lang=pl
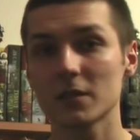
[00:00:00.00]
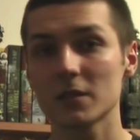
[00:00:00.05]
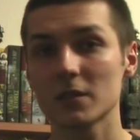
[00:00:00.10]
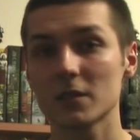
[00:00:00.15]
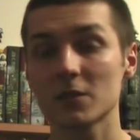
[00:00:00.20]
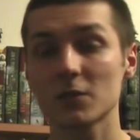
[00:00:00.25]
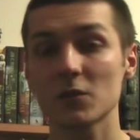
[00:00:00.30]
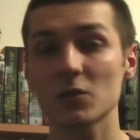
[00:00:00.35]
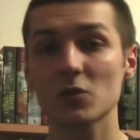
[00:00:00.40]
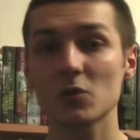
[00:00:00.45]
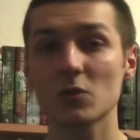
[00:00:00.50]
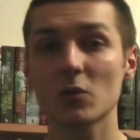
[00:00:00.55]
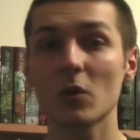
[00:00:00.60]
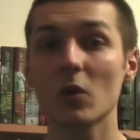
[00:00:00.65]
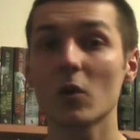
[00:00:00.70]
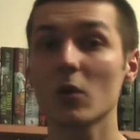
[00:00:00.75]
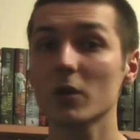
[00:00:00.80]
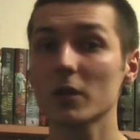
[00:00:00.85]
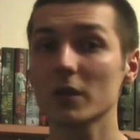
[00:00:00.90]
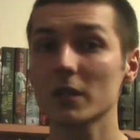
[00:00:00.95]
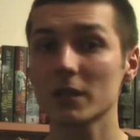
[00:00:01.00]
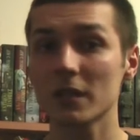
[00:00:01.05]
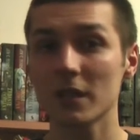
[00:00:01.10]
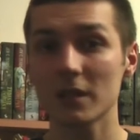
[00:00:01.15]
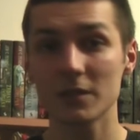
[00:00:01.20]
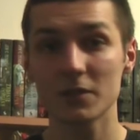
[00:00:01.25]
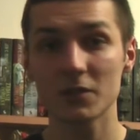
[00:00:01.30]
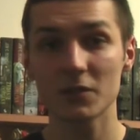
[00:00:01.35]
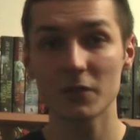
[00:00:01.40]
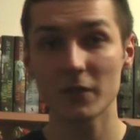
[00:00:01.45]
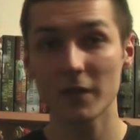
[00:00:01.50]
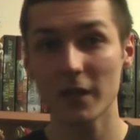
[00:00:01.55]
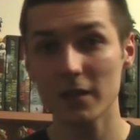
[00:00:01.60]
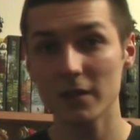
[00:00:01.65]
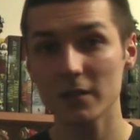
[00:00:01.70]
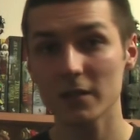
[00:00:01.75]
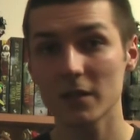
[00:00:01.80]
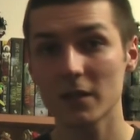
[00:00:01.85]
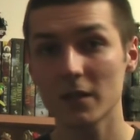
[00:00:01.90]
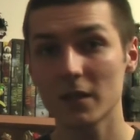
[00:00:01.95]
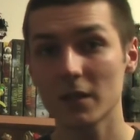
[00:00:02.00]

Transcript: Stworzył oryginalny świat,